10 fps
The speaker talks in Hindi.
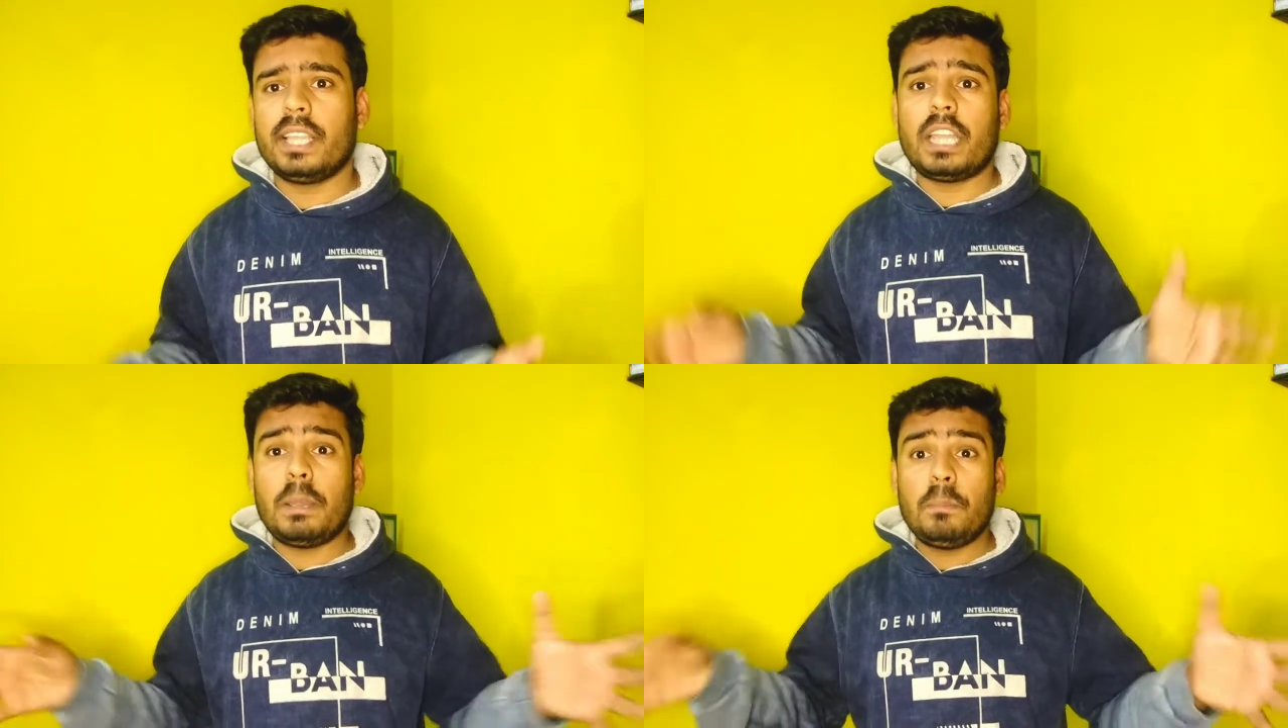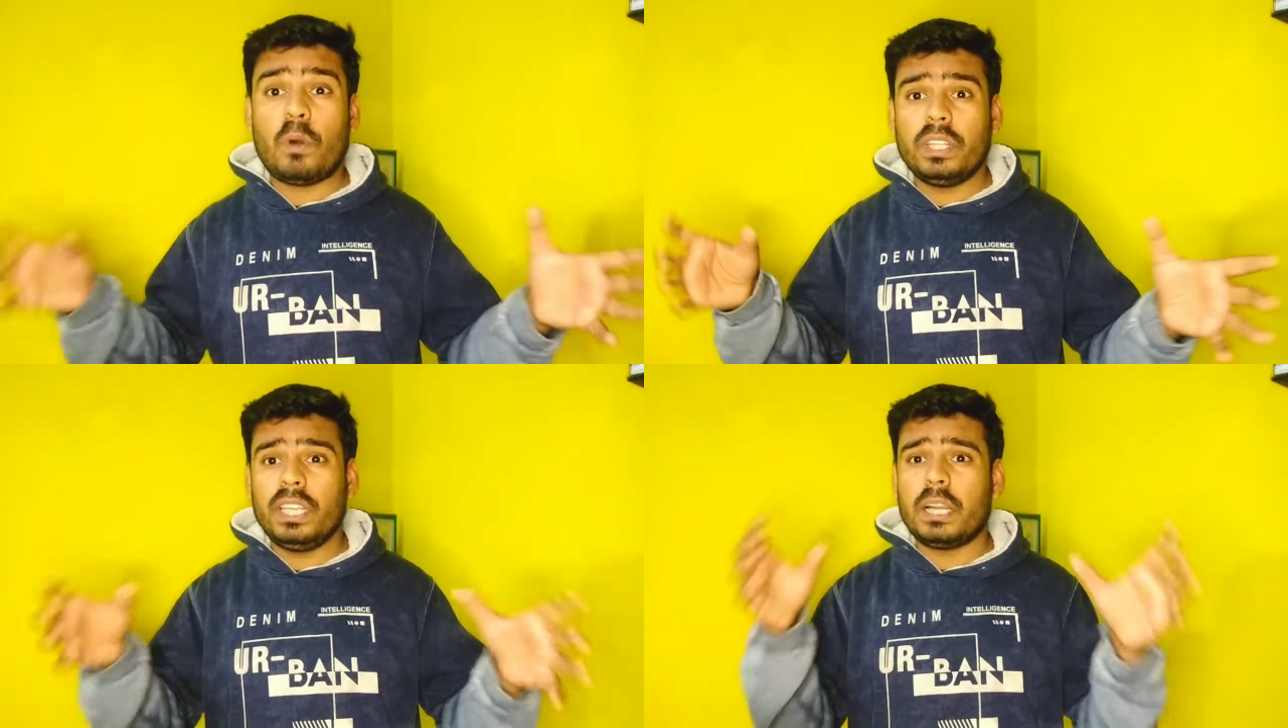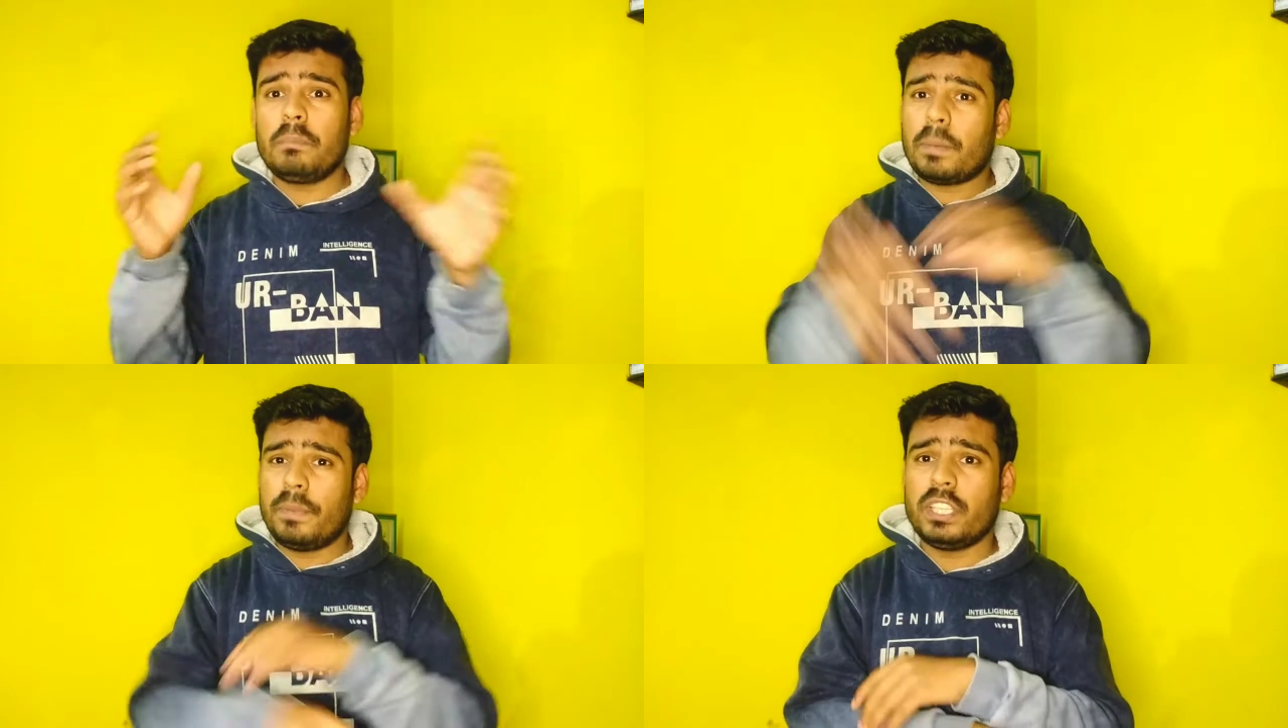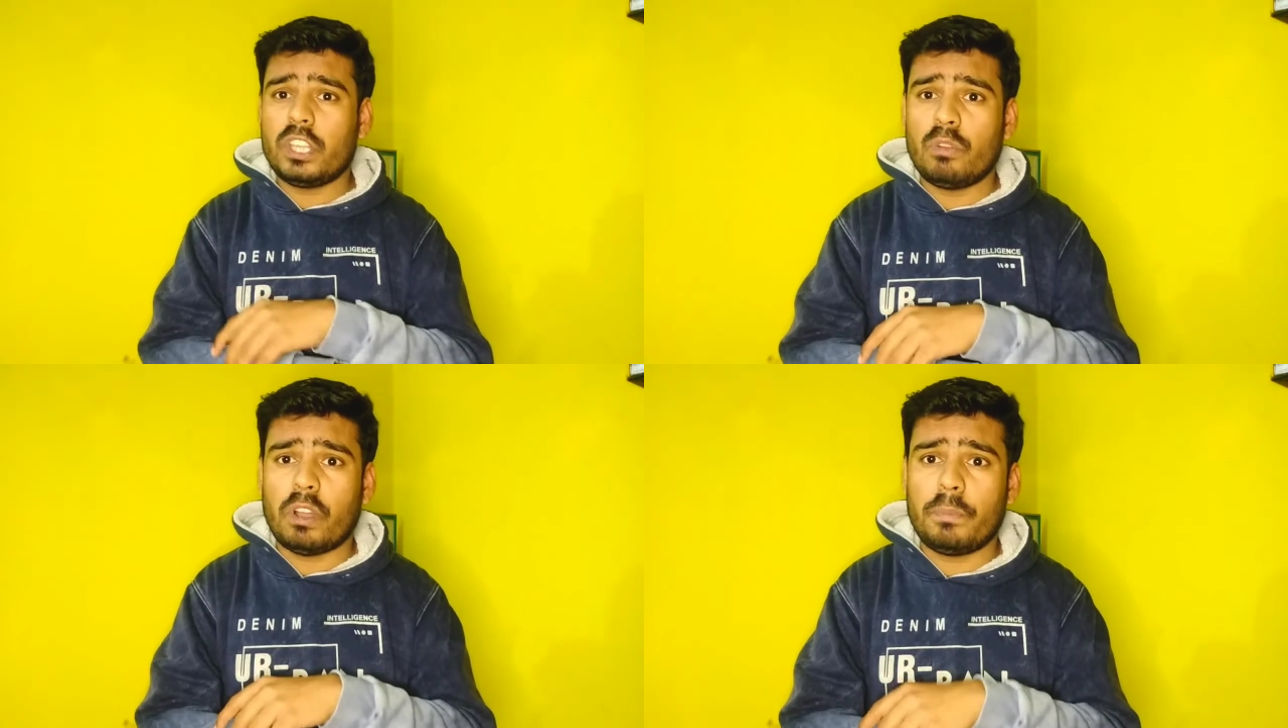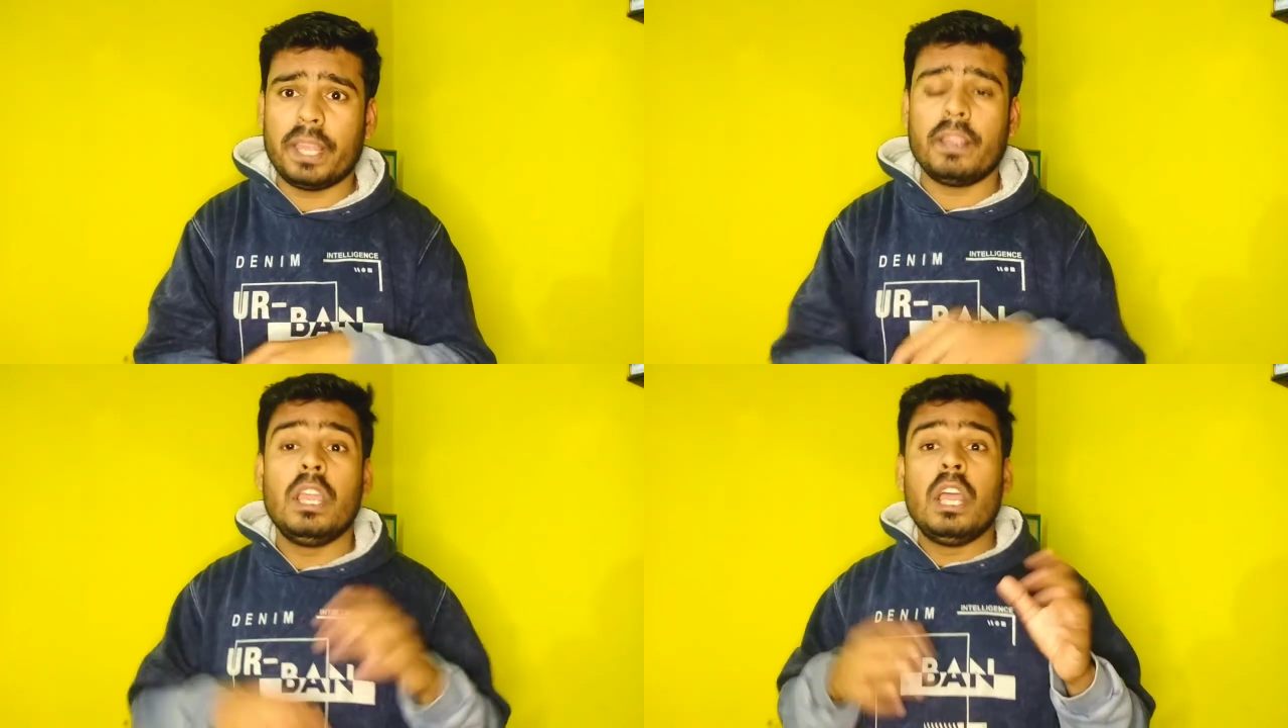के अंदर भी बहुत ही कम कंपनीज इन्वॉल्व है